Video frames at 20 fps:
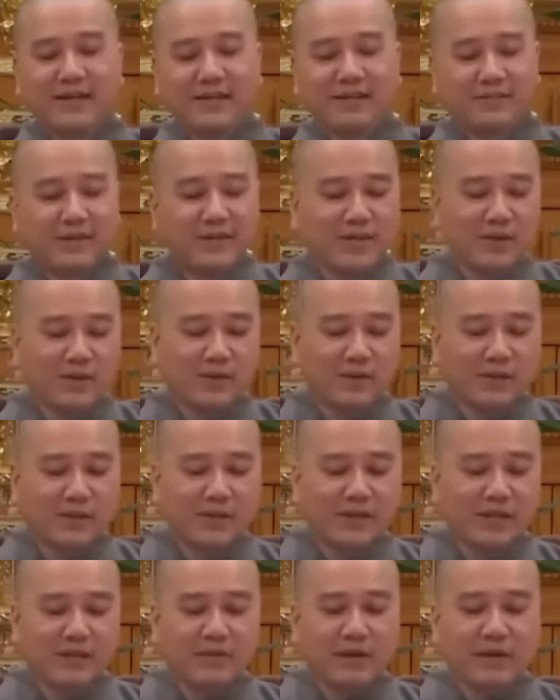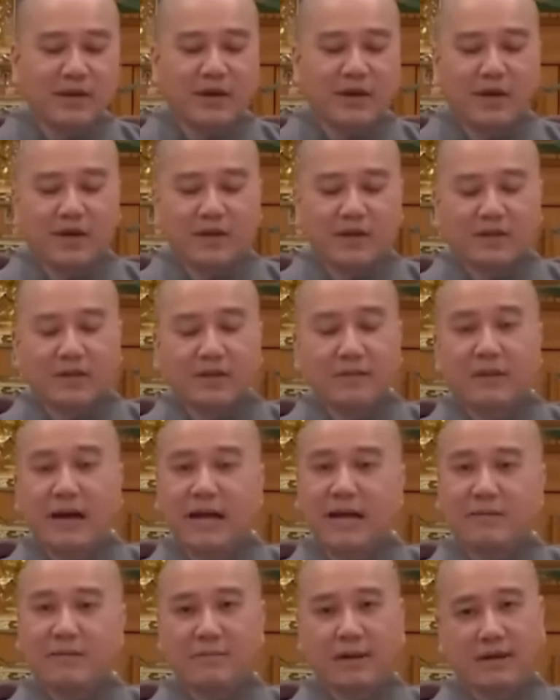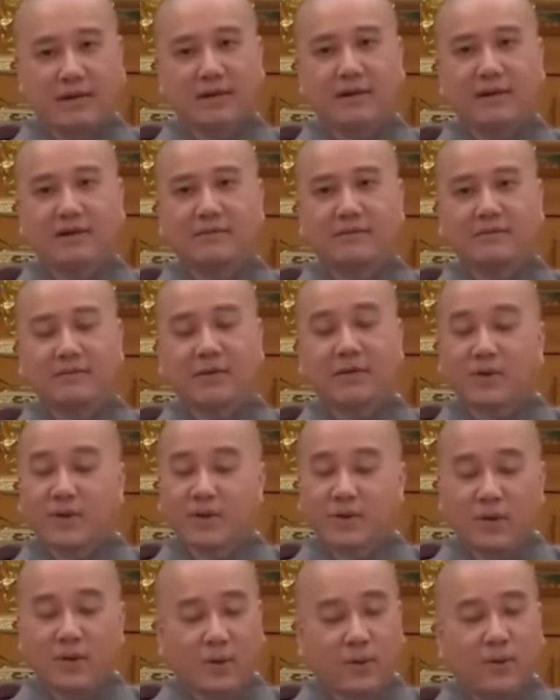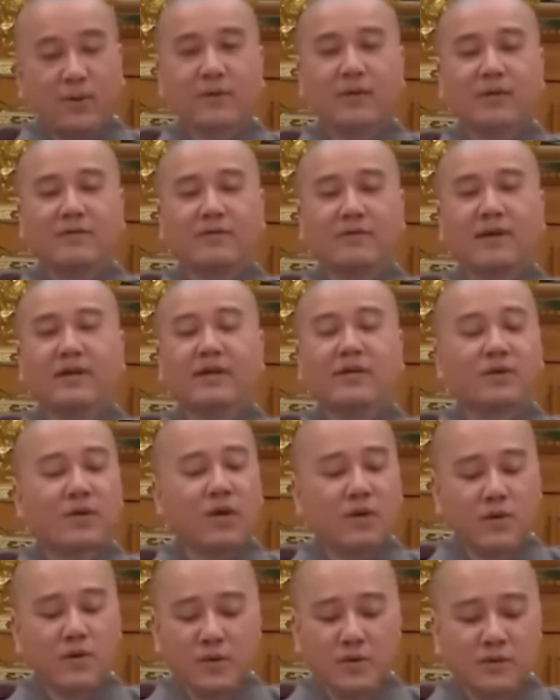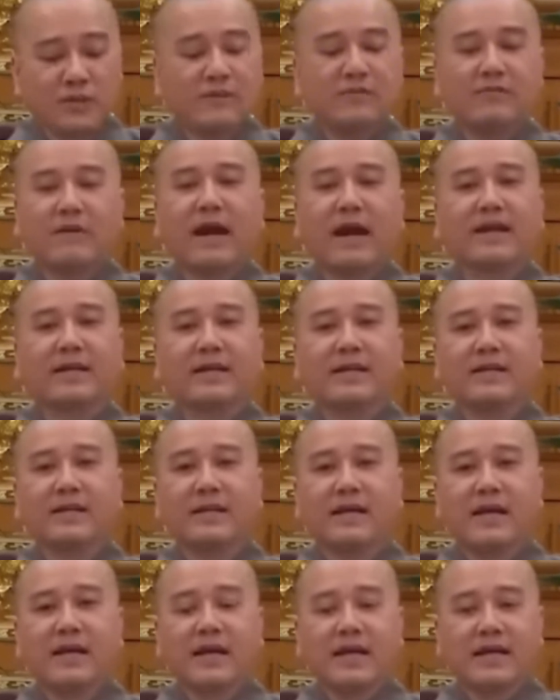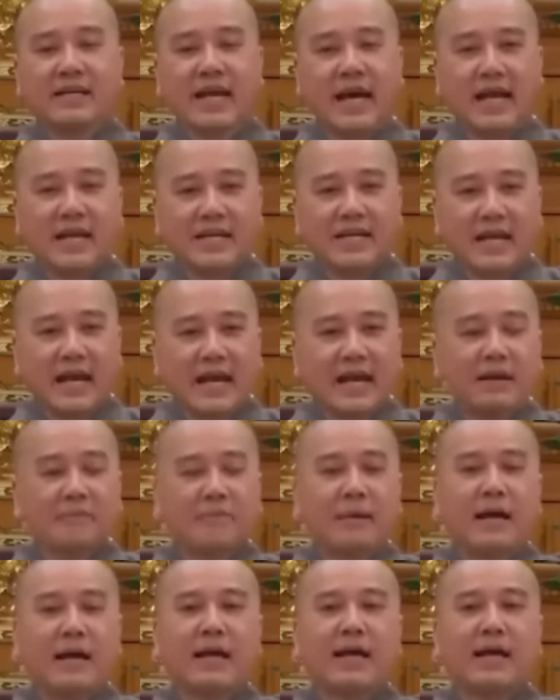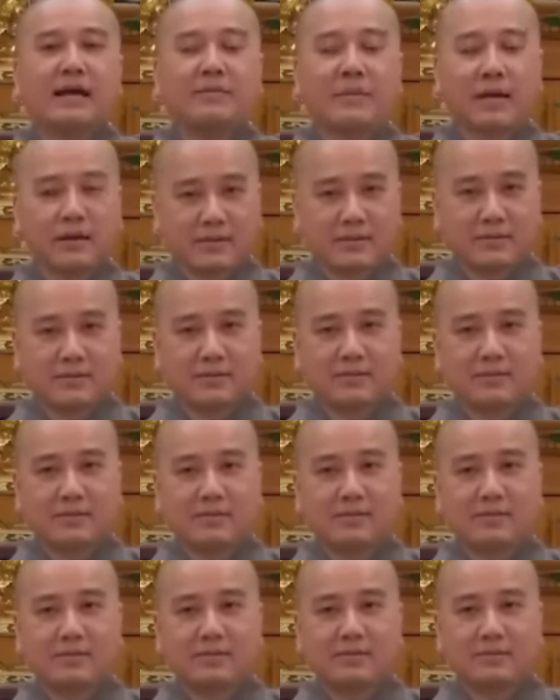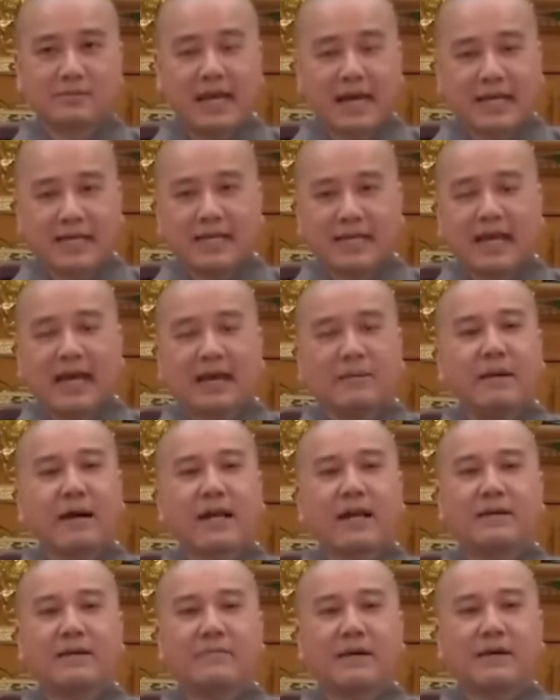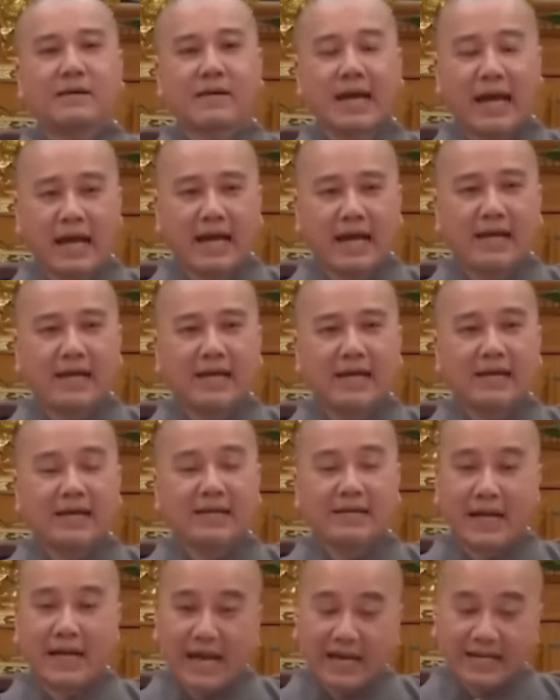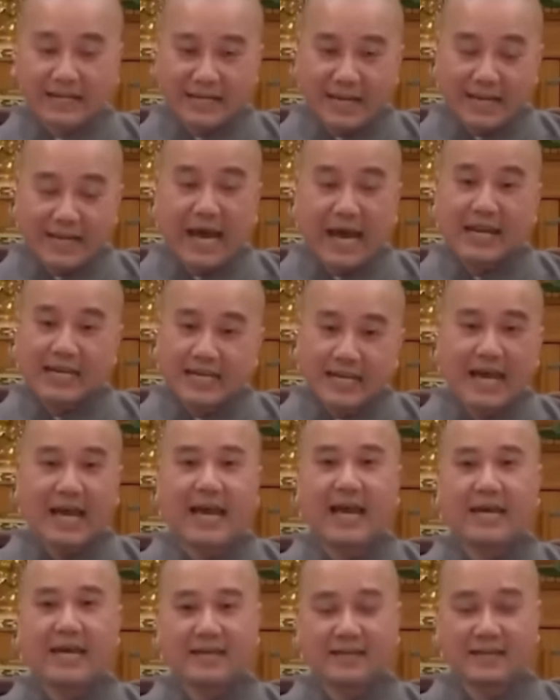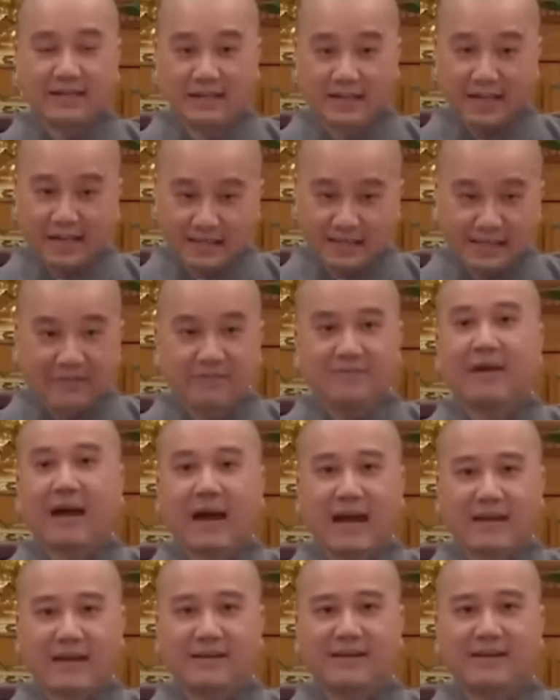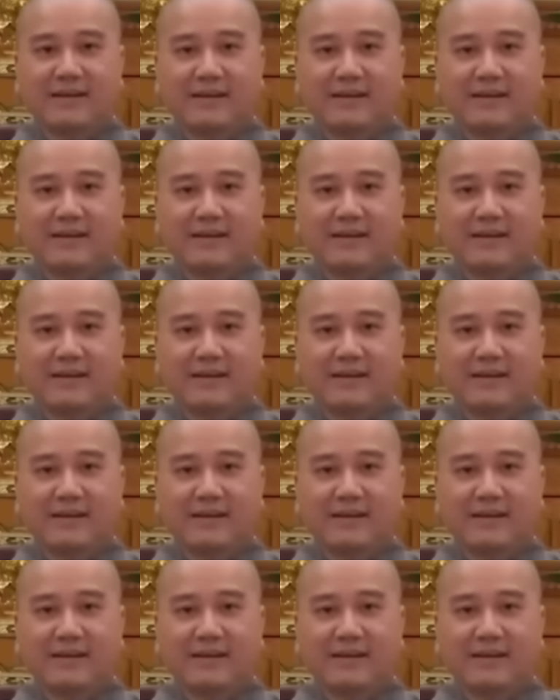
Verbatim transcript: ví dụ như nếu mà nói từ ba la mật á nói cho đủ thì phải nói luôn tiếng phạn đi đan ba la mật đan ba la mật đa đàn đan na là tiếng phạn